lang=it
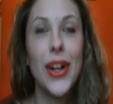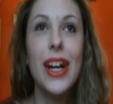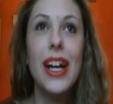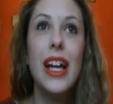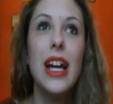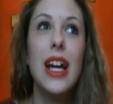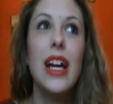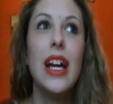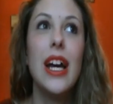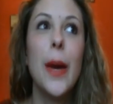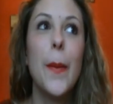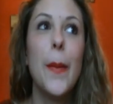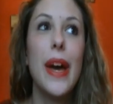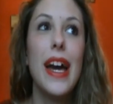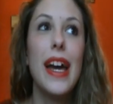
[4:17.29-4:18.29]

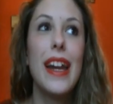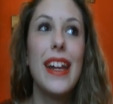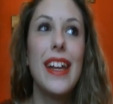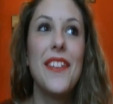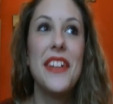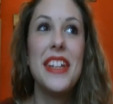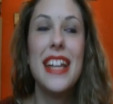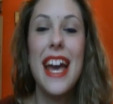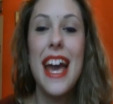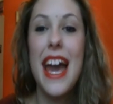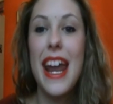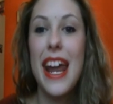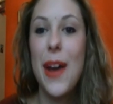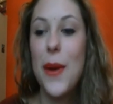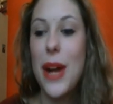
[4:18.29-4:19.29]
uh, per
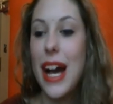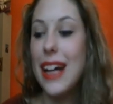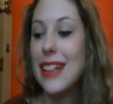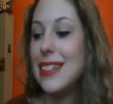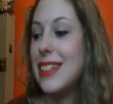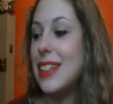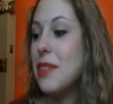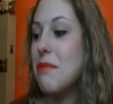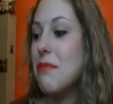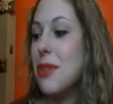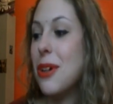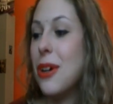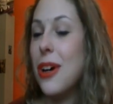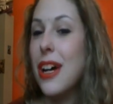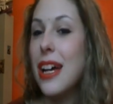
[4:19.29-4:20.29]
vedere un
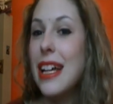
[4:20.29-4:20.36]
attimo uh,